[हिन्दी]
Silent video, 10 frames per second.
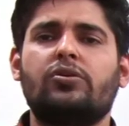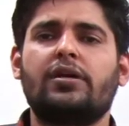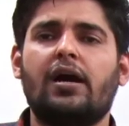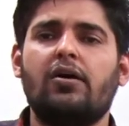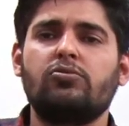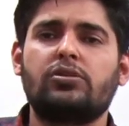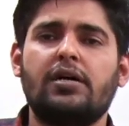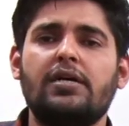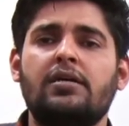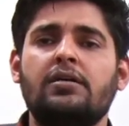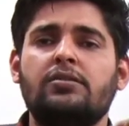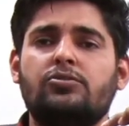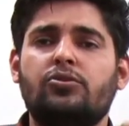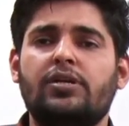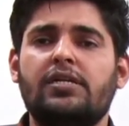क्या होता है
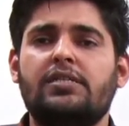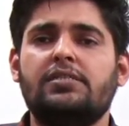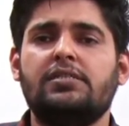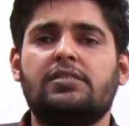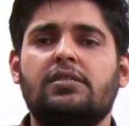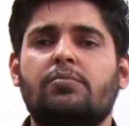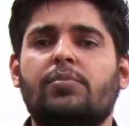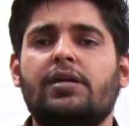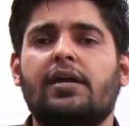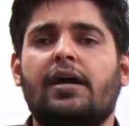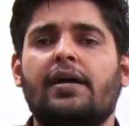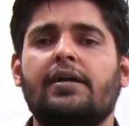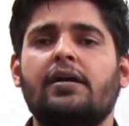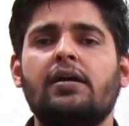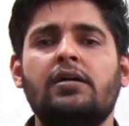यूनिट डिजिट नंबर क्या
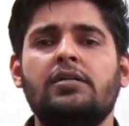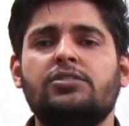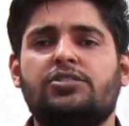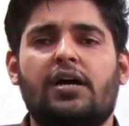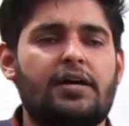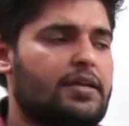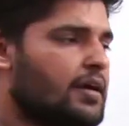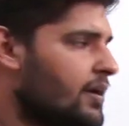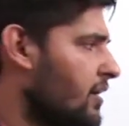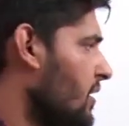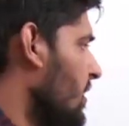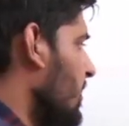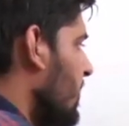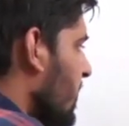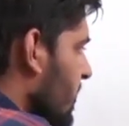आएगा चार ही आएगा
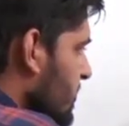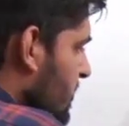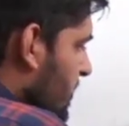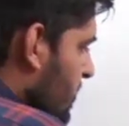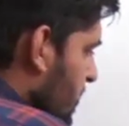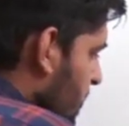यानी यहाँ से कितनी